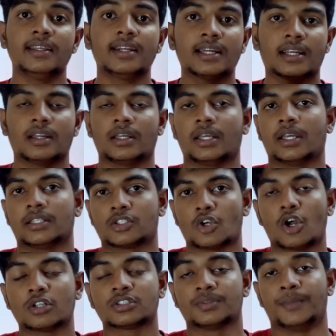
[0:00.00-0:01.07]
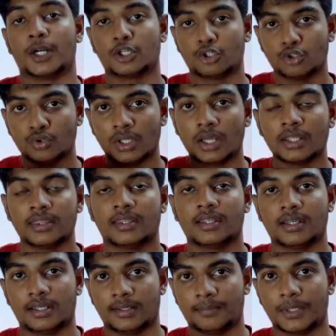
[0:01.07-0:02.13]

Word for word: இருக்கிற ஸ்லாட்ஸ் மட்டும்தான் இந்த